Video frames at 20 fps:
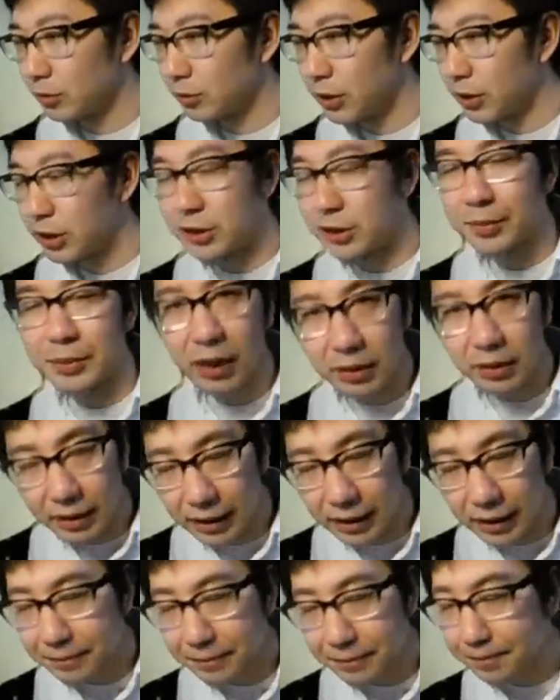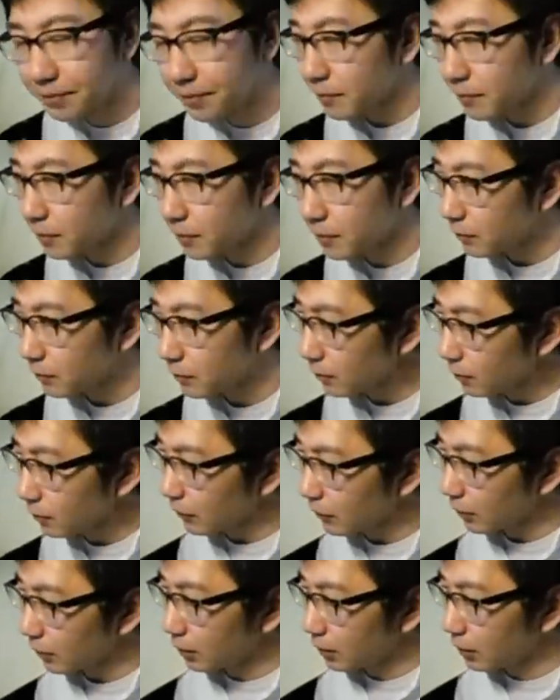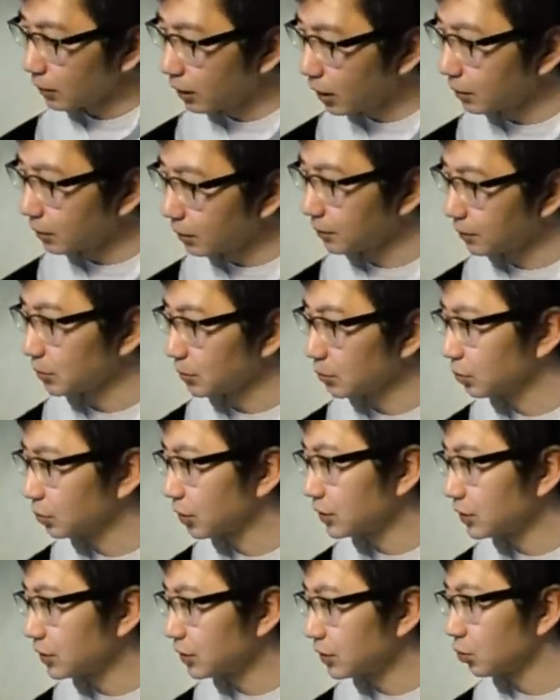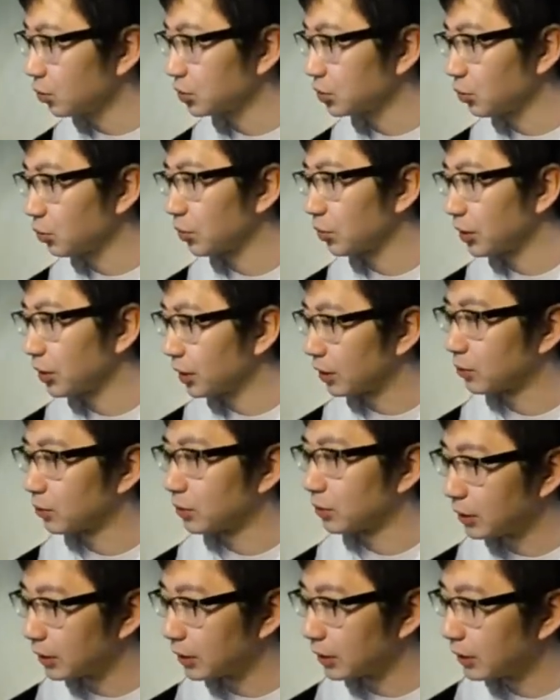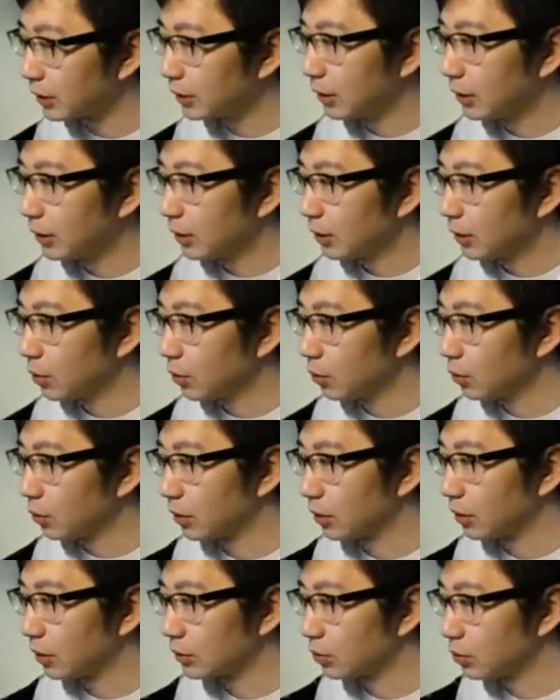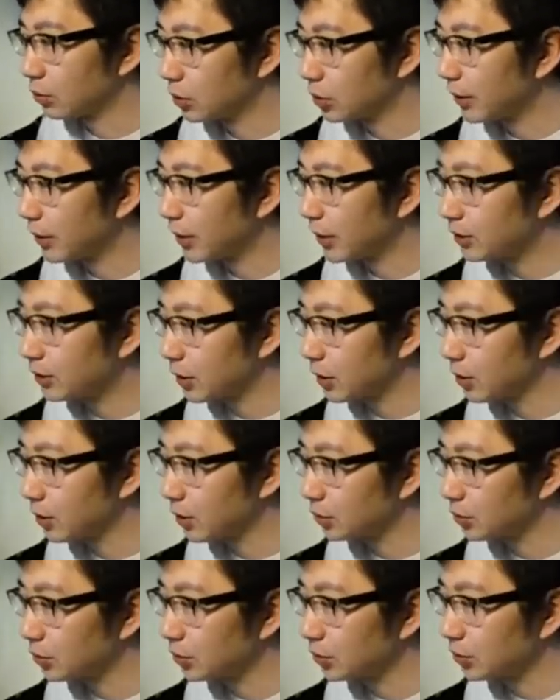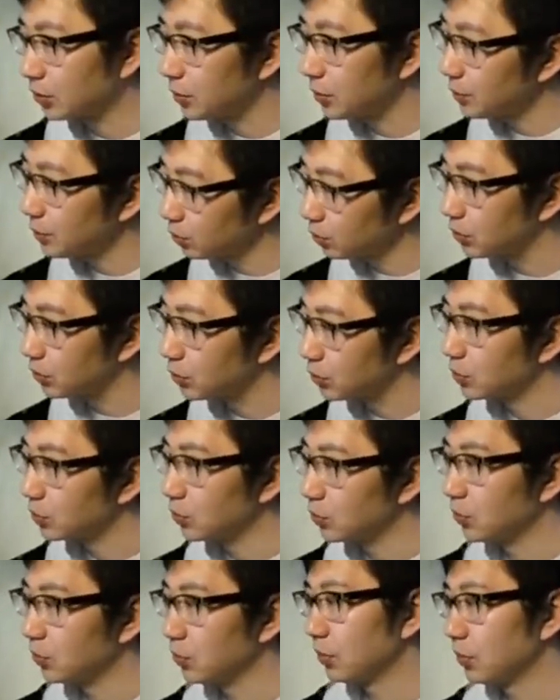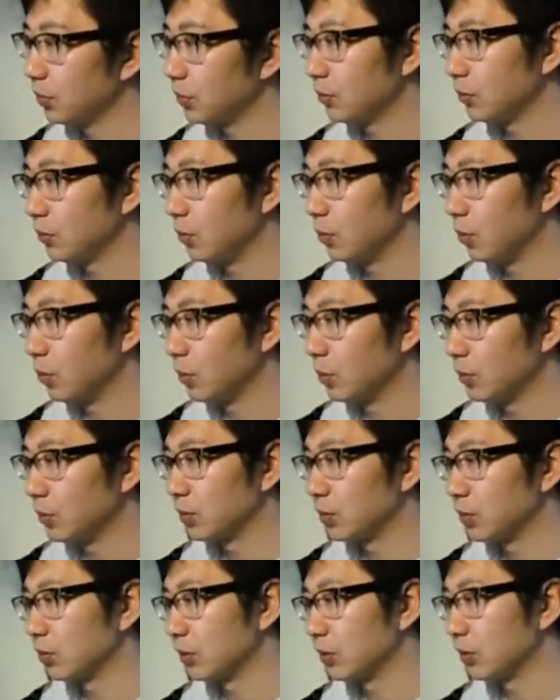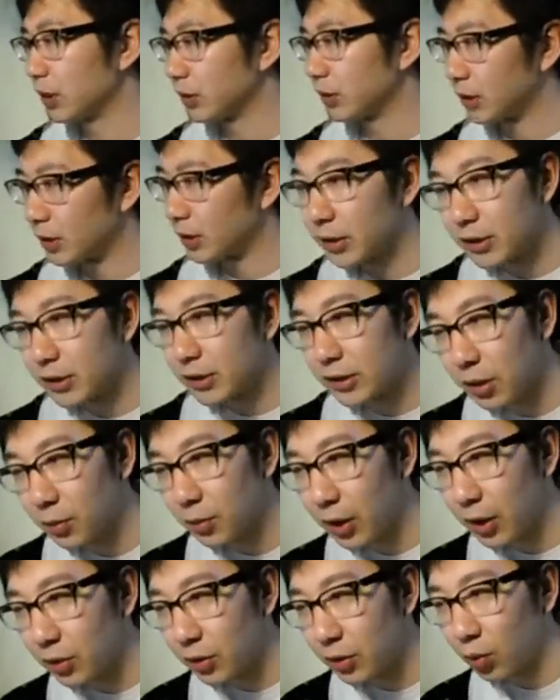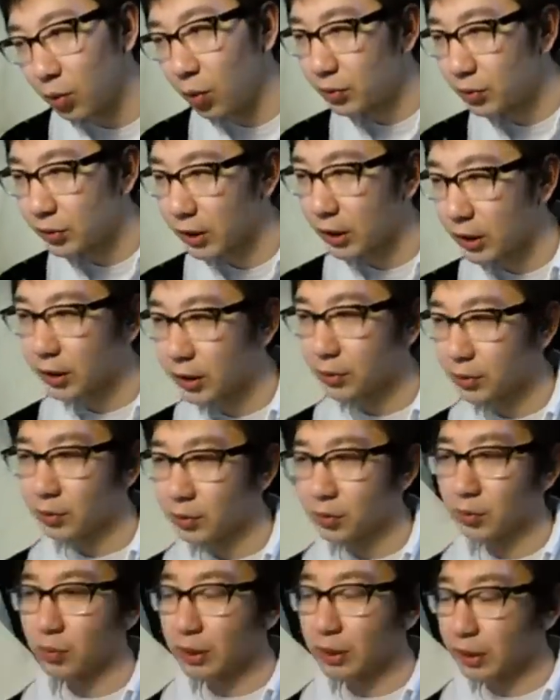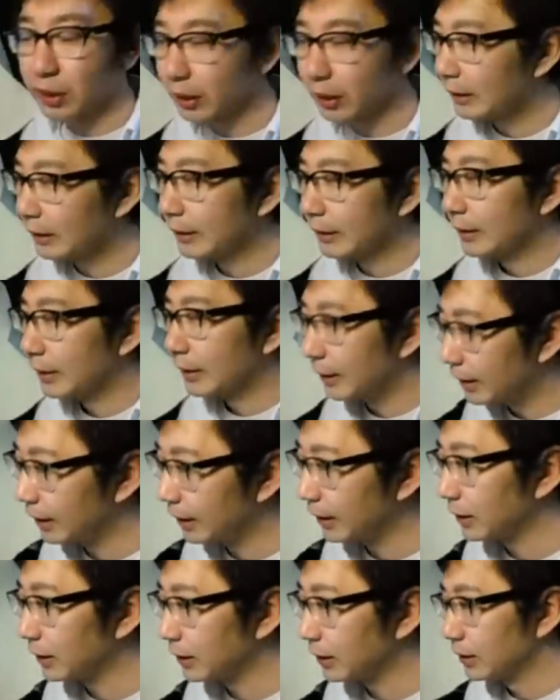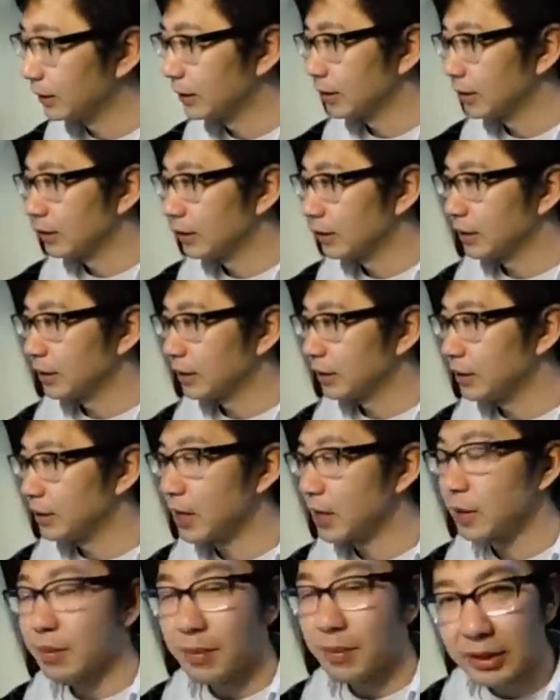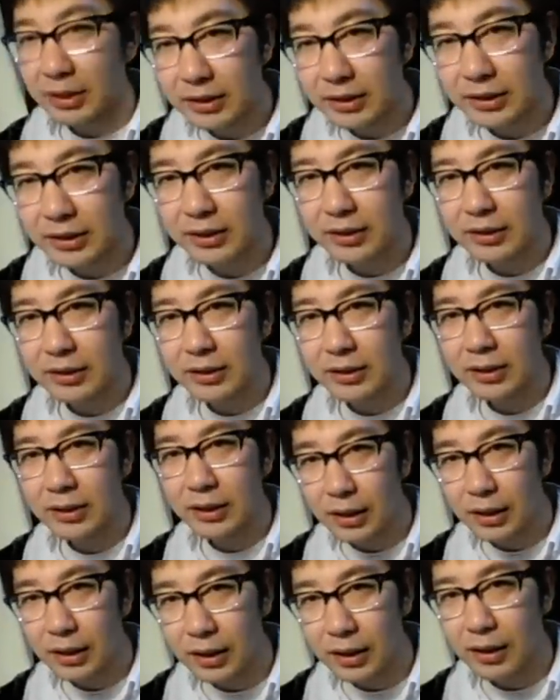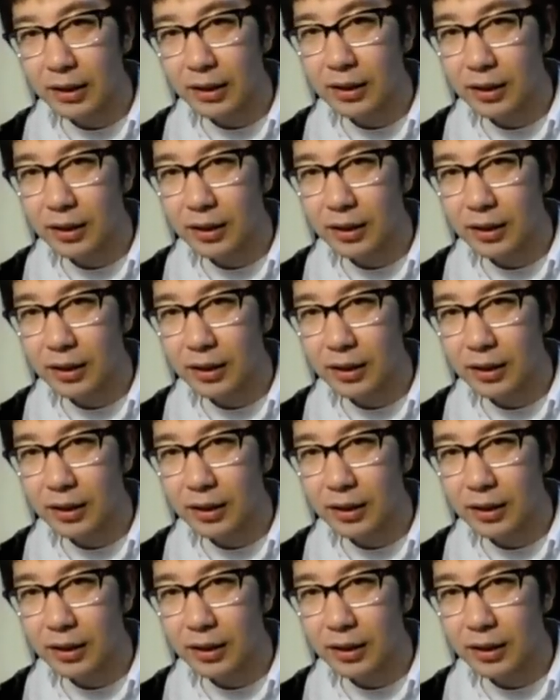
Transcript: レシピがあってで考えてみればそんな大成功したことねえなと思ってね今日はだからそのスパイスカレーを作ってみようというそういう放送だったんですけどもあと5分しかないということで、はい、やめます、は